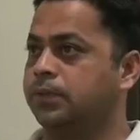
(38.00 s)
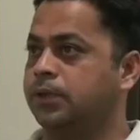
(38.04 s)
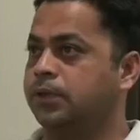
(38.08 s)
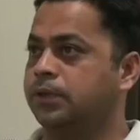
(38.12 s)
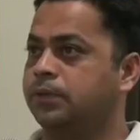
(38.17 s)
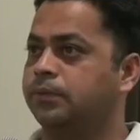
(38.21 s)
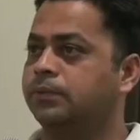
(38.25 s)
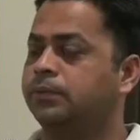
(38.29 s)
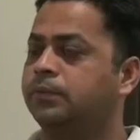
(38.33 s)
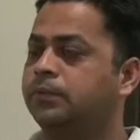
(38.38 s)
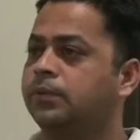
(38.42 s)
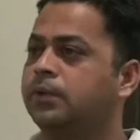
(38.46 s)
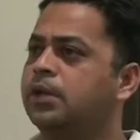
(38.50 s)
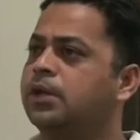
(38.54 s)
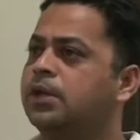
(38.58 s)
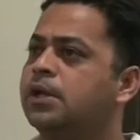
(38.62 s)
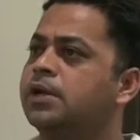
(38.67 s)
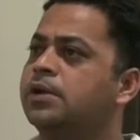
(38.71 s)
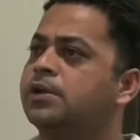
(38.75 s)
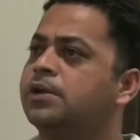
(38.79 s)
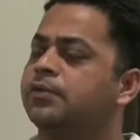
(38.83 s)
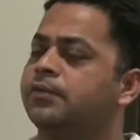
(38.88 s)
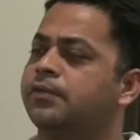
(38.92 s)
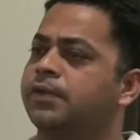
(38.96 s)
अलैक्म
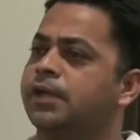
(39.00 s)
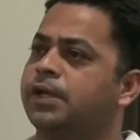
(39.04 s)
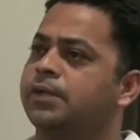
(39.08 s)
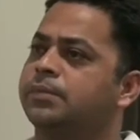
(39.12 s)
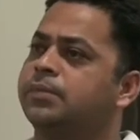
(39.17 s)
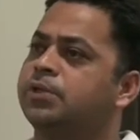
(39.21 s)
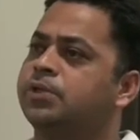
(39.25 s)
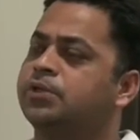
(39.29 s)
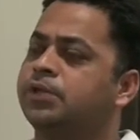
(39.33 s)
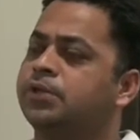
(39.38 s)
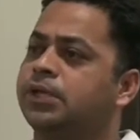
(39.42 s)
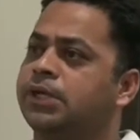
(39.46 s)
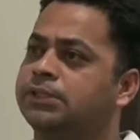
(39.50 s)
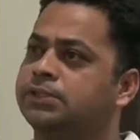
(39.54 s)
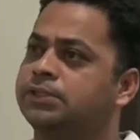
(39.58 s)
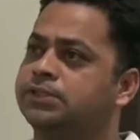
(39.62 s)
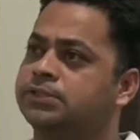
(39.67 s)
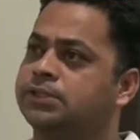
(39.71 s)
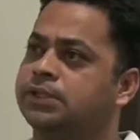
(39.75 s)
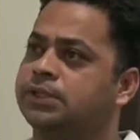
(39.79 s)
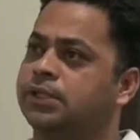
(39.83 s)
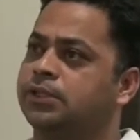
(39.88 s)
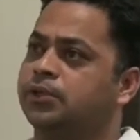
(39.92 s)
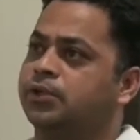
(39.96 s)
फैज भी जो
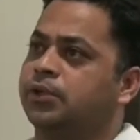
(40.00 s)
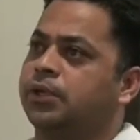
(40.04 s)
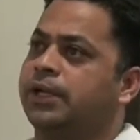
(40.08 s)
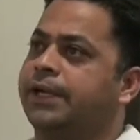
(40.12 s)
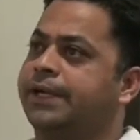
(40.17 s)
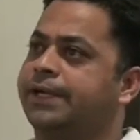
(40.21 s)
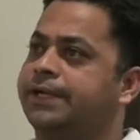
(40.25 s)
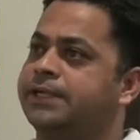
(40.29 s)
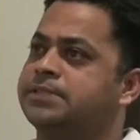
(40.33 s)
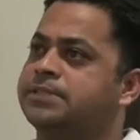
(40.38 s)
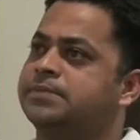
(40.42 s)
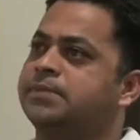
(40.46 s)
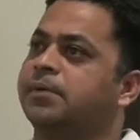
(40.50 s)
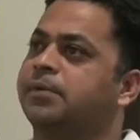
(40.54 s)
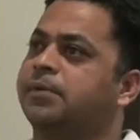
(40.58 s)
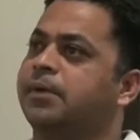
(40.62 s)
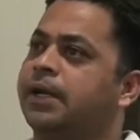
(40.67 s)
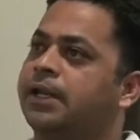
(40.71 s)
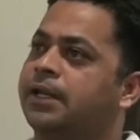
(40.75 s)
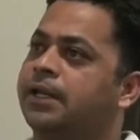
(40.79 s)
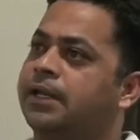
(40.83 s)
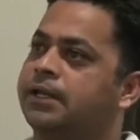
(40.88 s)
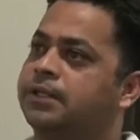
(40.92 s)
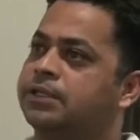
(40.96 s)
आजकल जो लेटेस्ट
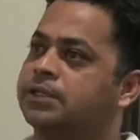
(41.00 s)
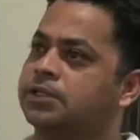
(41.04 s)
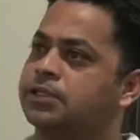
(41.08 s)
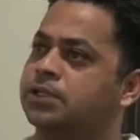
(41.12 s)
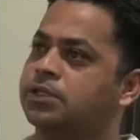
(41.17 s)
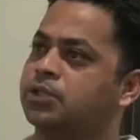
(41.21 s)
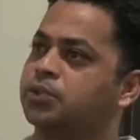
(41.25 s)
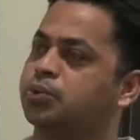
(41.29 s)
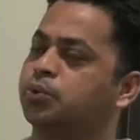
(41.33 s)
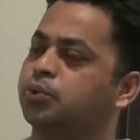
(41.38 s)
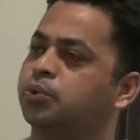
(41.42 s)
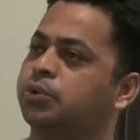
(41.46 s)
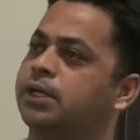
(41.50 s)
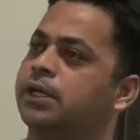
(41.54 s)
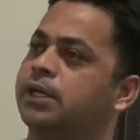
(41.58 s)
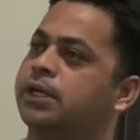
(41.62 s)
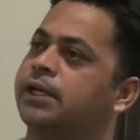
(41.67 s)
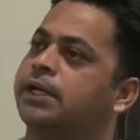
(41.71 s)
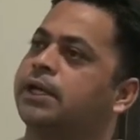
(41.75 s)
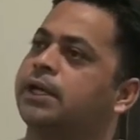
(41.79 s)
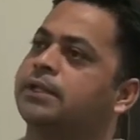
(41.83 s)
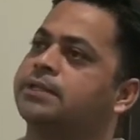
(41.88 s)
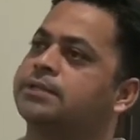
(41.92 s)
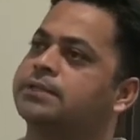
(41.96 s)
बीमारी है जैसे शुगर
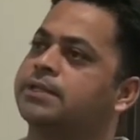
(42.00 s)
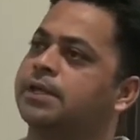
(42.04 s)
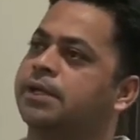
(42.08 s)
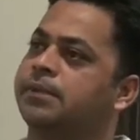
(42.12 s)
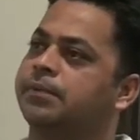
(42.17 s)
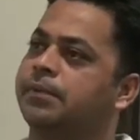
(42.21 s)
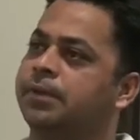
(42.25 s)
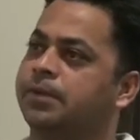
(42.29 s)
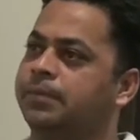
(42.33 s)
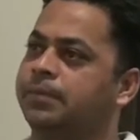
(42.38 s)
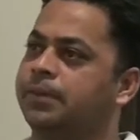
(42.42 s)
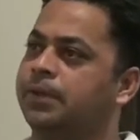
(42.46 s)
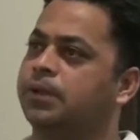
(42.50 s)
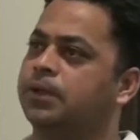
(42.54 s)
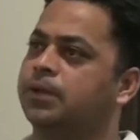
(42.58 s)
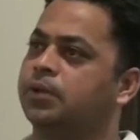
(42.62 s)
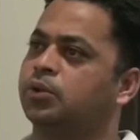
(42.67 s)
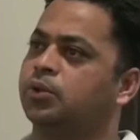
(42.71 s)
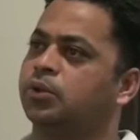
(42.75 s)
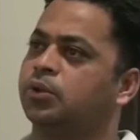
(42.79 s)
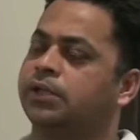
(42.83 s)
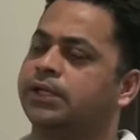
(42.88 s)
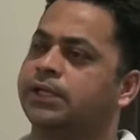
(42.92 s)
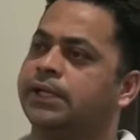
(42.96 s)
कैंसर बीपी
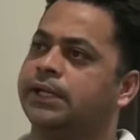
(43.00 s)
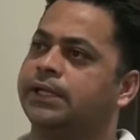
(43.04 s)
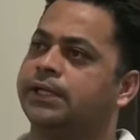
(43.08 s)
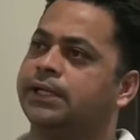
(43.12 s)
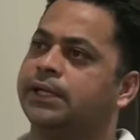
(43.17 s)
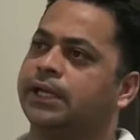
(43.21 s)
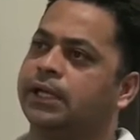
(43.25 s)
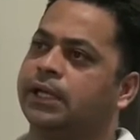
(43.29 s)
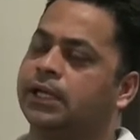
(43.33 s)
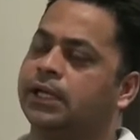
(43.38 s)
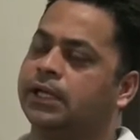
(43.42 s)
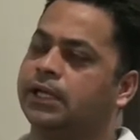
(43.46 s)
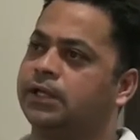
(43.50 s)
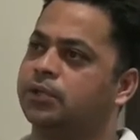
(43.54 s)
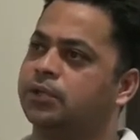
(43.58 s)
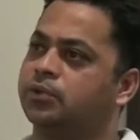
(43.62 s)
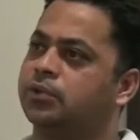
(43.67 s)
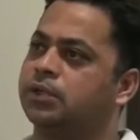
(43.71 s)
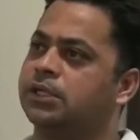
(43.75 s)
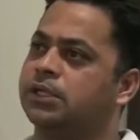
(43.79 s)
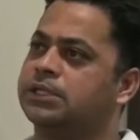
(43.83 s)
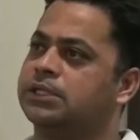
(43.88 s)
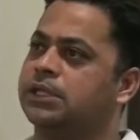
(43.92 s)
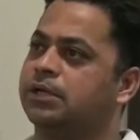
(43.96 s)
तो क्या ये अल्लाह के
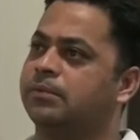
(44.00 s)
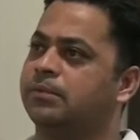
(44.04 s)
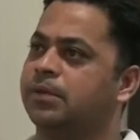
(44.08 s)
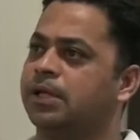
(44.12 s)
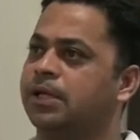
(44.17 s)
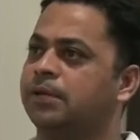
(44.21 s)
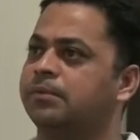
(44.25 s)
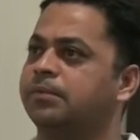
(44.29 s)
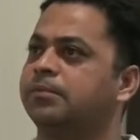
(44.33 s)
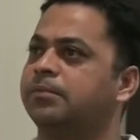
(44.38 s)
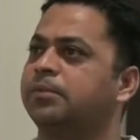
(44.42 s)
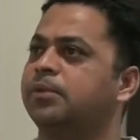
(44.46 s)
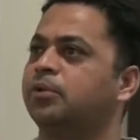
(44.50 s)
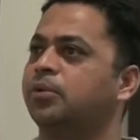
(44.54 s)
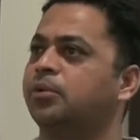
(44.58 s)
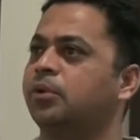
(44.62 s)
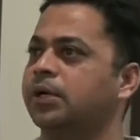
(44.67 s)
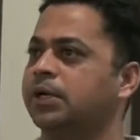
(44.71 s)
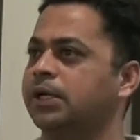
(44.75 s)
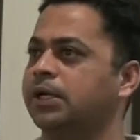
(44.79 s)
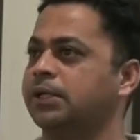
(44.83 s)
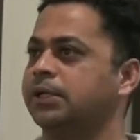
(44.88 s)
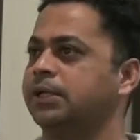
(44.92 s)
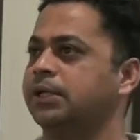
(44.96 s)
रसूल के ज़माने में भी
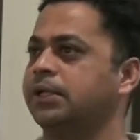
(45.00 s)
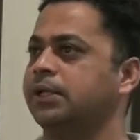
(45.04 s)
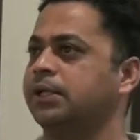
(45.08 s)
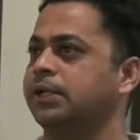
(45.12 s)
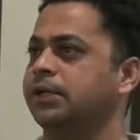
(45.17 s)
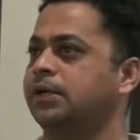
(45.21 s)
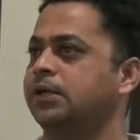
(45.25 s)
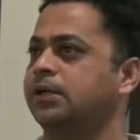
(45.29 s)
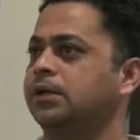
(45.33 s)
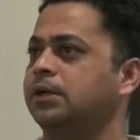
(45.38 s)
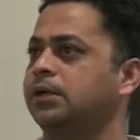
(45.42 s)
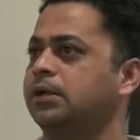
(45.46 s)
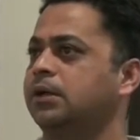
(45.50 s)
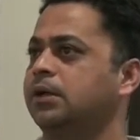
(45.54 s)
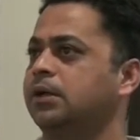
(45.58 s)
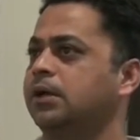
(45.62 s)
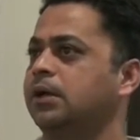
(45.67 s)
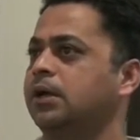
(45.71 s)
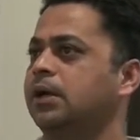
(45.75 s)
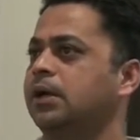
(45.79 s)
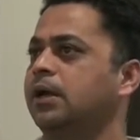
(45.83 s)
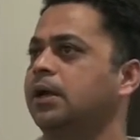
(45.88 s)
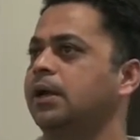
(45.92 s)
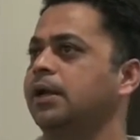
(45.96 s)
हुआ करती थी क्या
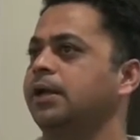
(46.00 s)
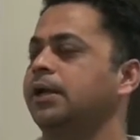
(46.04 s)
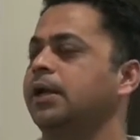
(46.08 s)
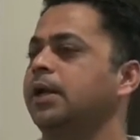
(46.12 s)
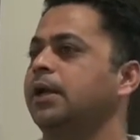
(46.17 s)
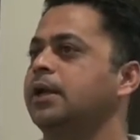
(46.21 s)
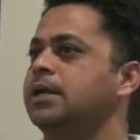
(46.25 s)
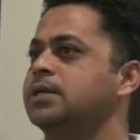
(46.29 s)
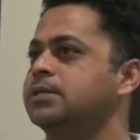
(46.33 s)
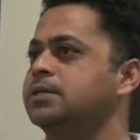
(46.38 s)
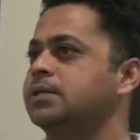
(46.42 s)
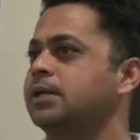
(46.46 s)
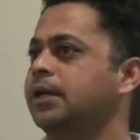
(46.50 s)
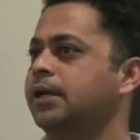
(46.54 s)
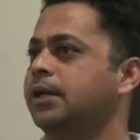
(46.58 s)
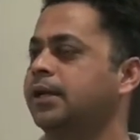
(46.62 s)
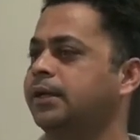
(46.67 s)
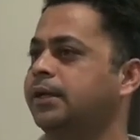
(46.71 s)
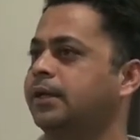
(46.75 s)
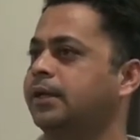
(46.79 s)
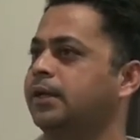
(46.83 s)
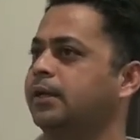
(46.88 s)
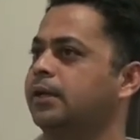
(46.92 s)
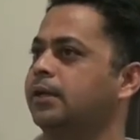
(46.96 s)
या ऐसा है
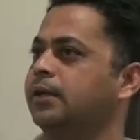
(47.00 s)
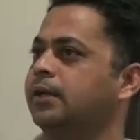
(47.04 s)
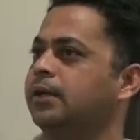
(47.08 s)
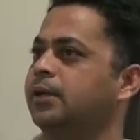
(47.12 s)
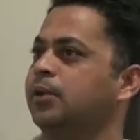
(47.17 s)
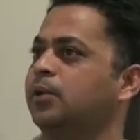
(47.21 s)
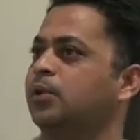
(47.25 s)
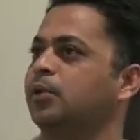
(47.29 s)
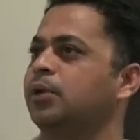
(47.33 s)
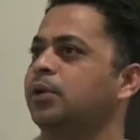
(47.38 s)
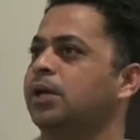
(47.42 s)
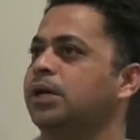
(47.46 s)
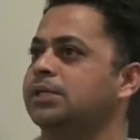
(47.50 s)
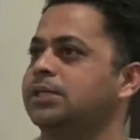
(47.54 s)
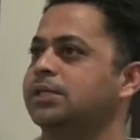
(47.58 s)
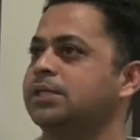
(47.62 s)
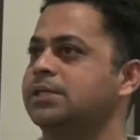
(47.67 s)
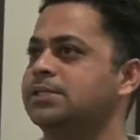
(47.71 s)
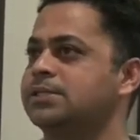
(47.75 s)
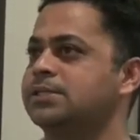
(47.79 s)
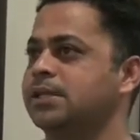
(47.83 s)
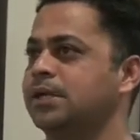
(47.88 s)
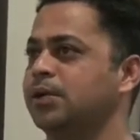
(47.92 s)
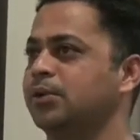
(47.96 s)
कि लोग
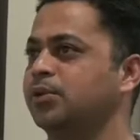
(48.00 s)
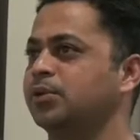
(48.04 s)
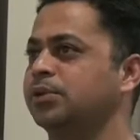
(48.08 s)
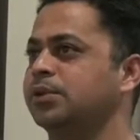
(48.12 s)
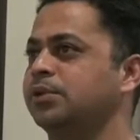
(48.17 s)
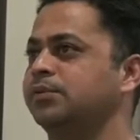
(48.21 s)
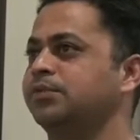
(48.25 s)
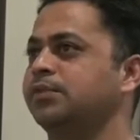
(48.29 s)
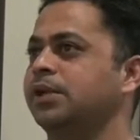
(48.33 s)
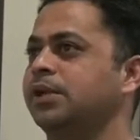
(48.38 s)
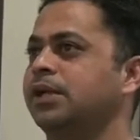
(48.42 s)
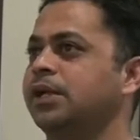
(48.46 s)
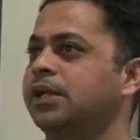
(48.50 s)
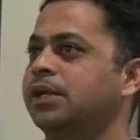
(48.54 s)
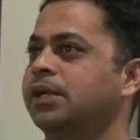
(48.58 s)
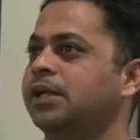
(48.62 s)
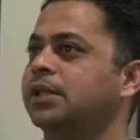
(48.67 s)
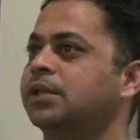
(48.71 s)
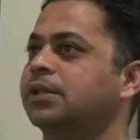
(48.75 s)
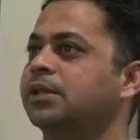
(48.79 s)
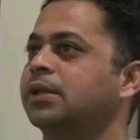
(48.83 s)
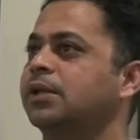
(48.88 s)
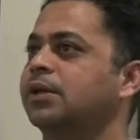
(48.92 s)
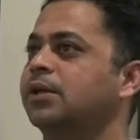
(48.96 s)
आजकल सैर व तफरी नहीं
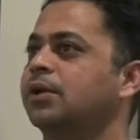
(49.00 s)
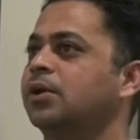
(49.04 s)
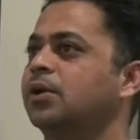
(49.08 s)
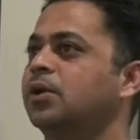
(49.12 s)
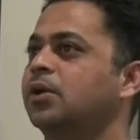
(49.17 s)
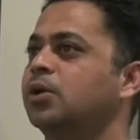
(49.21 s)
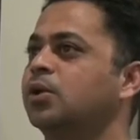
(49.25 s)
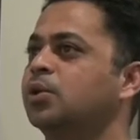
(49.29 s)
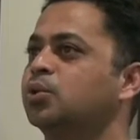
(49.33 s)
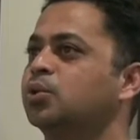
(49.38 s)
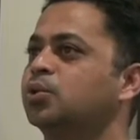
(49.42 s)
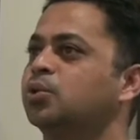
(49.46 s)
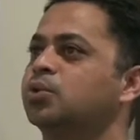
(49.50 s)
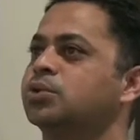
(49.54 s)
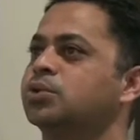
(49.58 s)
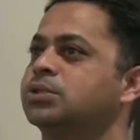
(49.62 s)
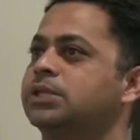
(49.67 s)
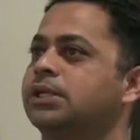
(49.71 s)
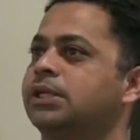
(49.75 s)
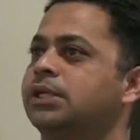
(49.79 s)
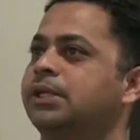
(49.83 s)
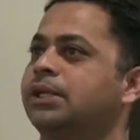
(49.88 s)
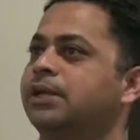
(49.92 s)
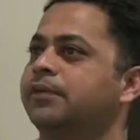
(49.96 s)
करते तो
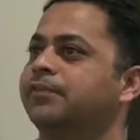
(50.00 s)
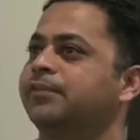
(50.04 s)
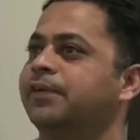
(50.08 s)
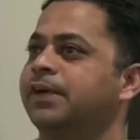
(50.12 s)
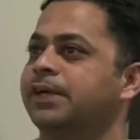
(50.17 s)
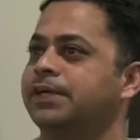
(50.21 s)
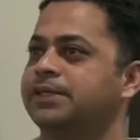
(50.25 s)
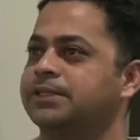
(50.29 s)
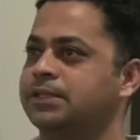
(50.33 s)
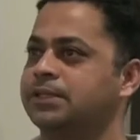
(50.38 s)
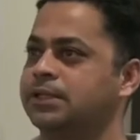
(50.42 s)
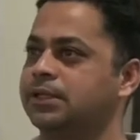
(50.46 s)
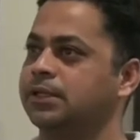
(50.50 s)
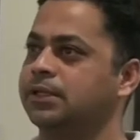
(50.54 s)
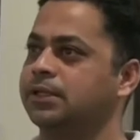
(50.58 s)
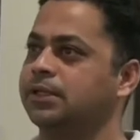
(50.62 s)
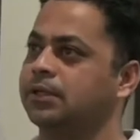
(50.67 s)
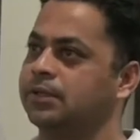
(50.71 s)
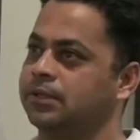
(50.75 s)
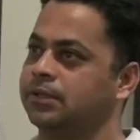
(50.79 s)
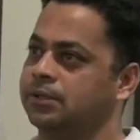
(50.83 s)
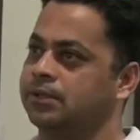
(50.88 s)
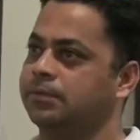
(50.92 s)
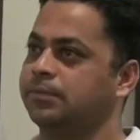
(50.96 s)
इसके ये इफ़ेक्ट्स है कि
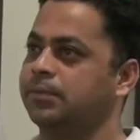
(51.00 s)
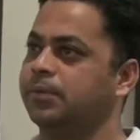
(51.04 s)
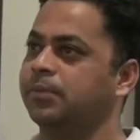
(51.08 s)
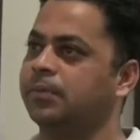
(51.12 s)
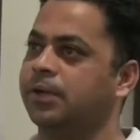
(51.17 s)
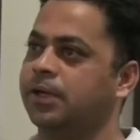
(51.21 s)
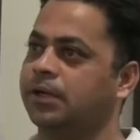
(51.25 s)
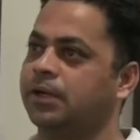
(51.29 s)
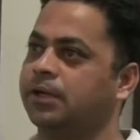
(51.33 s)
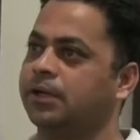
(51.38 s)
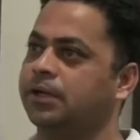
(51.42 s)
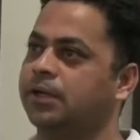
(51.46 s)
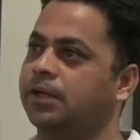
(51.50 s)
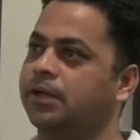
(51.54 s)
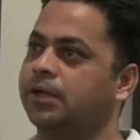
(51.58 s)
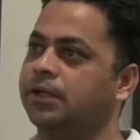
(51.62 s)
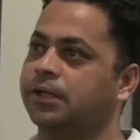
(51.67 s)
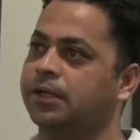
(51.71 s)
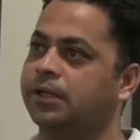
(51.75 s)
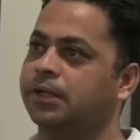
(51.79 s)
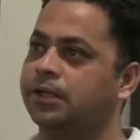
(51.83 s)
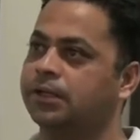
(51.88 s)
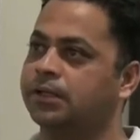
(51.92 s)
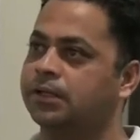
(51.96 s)
बीमारियाँ नई
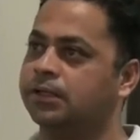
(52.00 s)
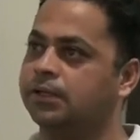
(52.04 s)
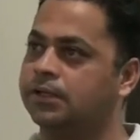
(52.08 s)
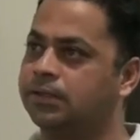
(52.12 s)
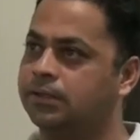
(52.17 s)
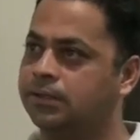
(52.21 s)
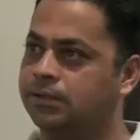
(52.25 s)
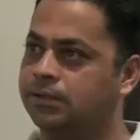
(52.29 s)
नई आ गई